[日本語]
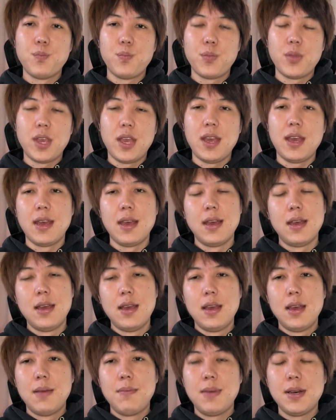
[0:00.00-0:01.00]
で
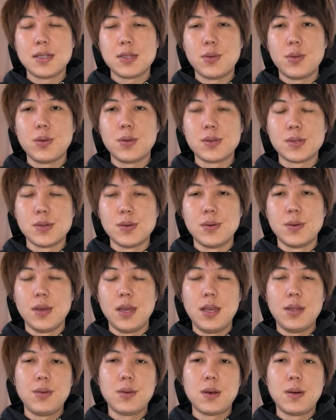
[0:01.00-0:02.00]
まあそれこそ
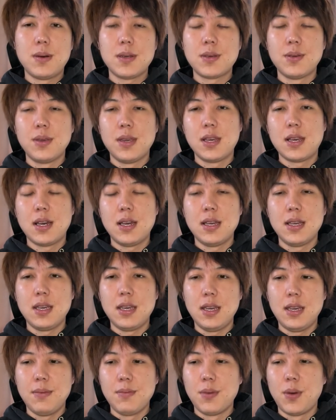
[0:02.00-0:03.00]
江戸川区議会
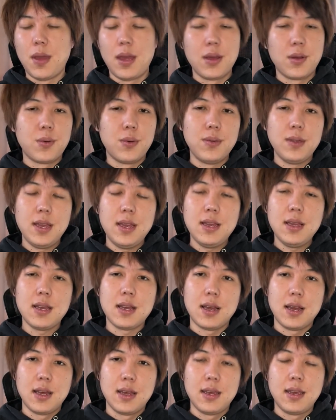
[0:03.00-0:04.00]
議員も5年
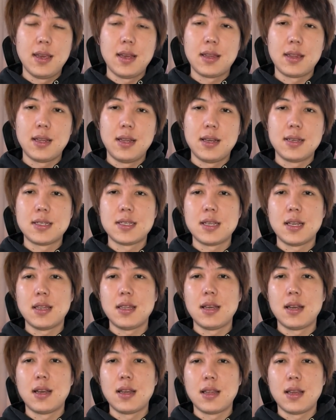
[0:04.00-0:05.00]
間やってらっしゃっ
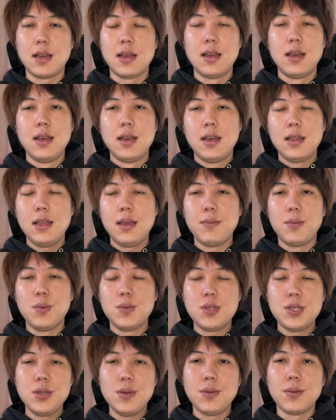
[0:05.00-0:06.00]
た方でも
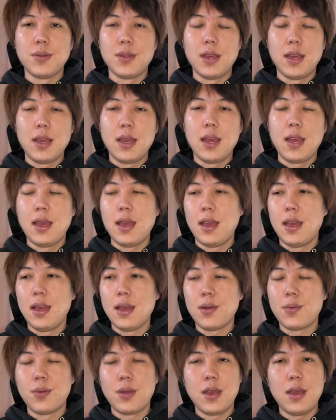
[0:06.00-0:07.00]
ちろんね、
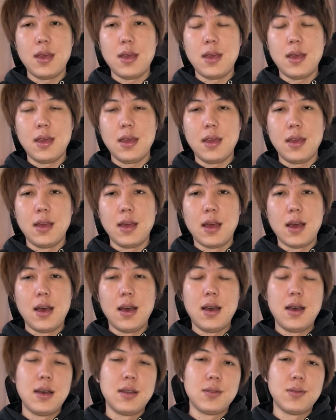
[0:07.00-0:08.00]
えー、これ
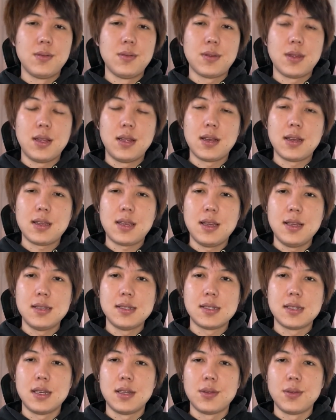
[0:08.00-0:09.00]
あの田中健
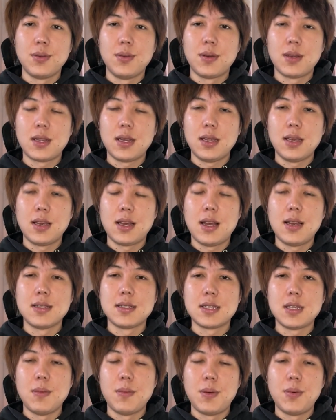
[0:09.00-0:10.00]
さんという方に関し
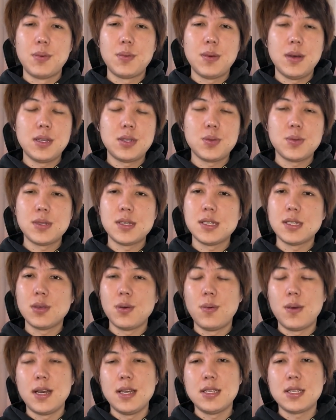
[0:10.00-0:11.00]
て、まあ、僕は直接お
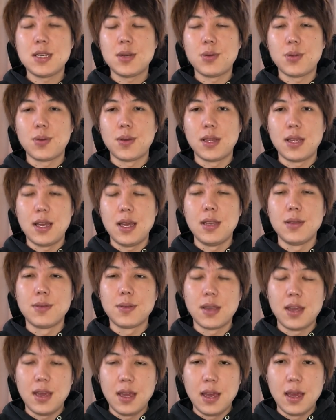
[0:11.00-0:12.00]
会いしたことがないの
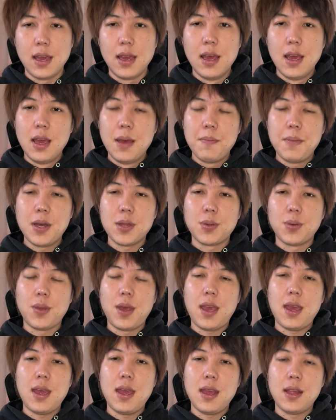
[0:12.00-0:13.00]
で、まあ、ど
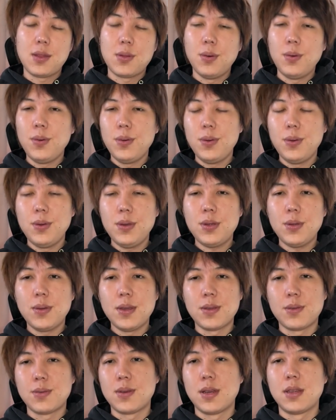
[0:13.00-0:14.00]
れどういう人な
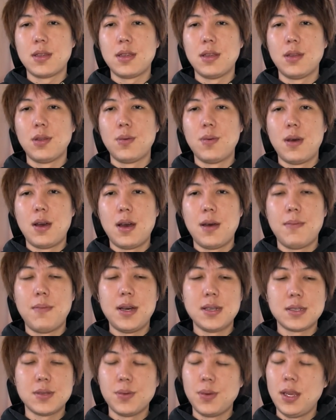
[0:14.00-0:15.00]
のかっていうのは、まあ、
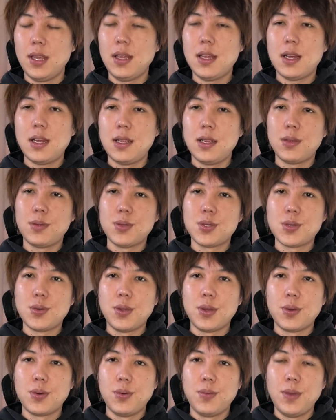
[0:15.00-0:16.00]
そのインターネット上
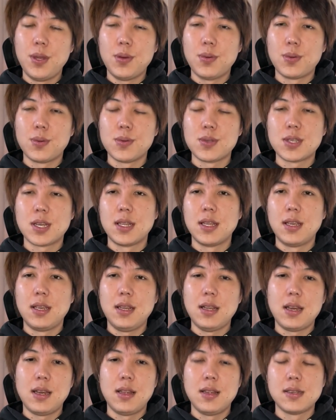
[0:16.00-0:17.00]
でこう見ることしかでき
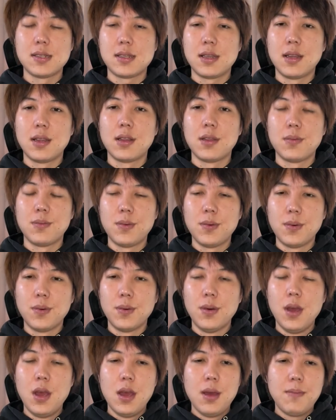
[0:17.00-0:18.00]
ないんですけれども、
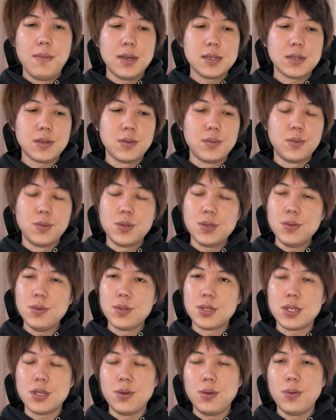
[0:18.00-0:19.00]
まあ、そのもちろん
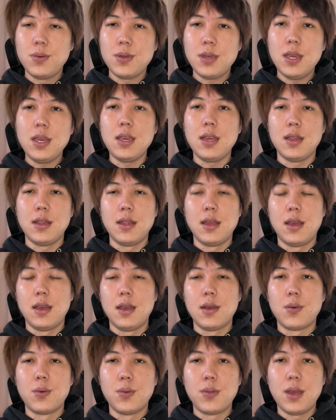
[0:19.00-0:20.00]
地方議員
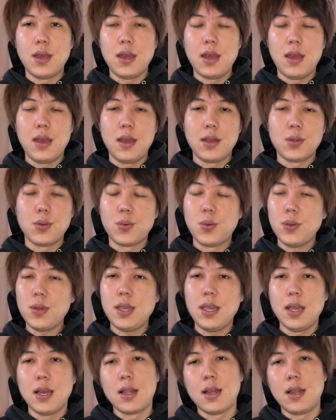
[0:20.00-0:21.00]
ね 5, 年、えー、と5
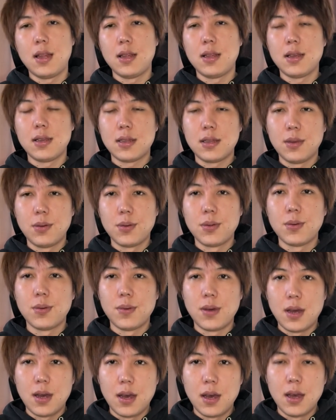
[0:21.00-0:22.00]
期やられたってこと
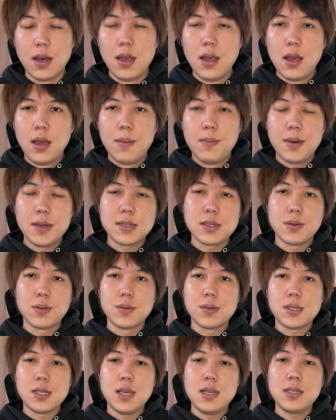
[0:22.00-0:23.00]
は、まあ、その
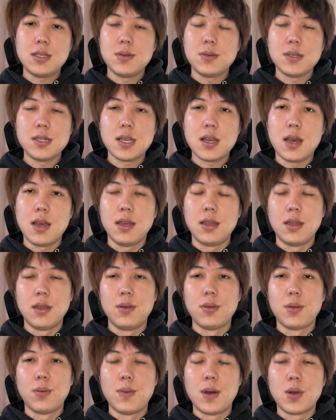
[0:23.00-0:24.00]
政治の世界ってい
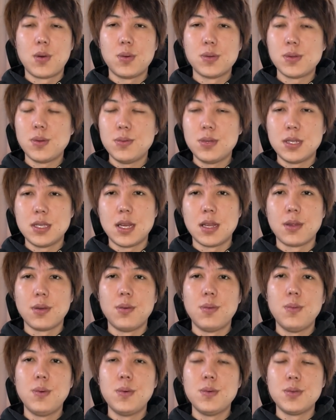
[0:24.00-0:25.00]
うのをまあご存知だと
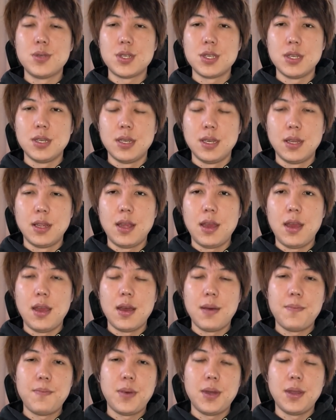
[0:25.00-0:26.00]
思うしで
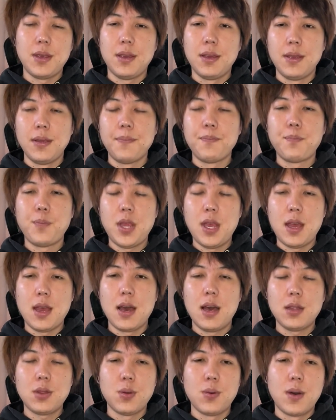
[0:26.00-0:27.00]
やっぱりね
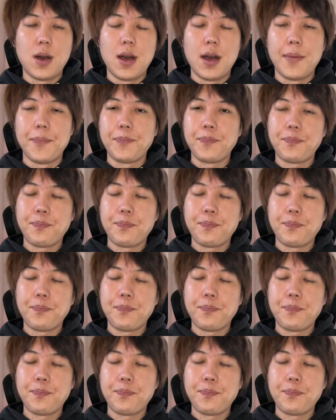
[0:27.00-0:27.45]
あとは。